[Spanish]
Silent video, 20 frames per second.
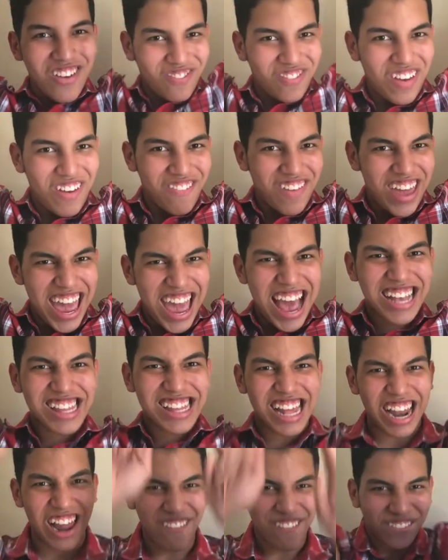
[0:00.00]
bebé,
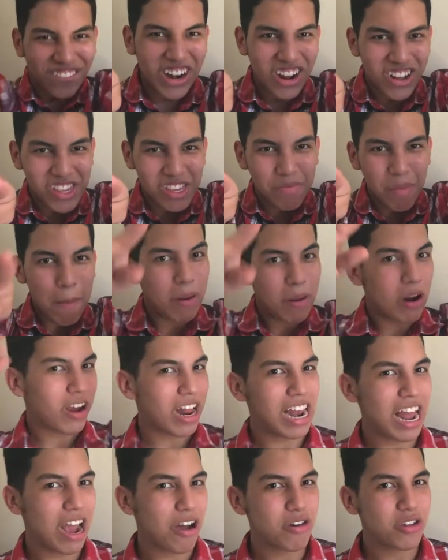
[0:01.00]
hasta la próxima, espero
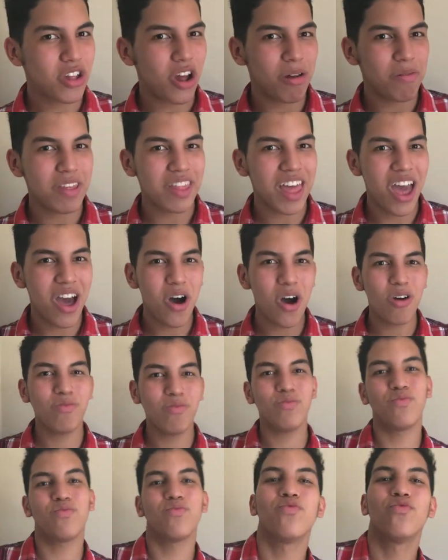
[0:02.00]
que les haya gustado el
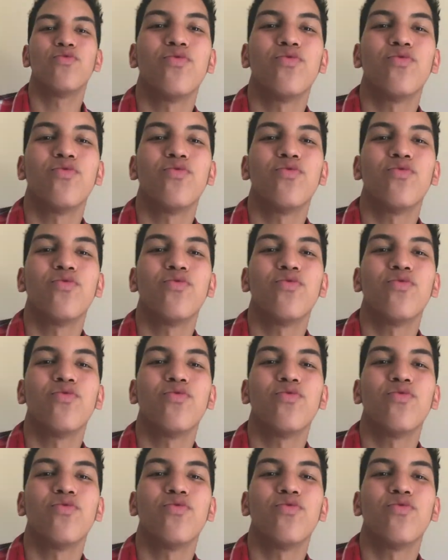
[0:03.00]
video.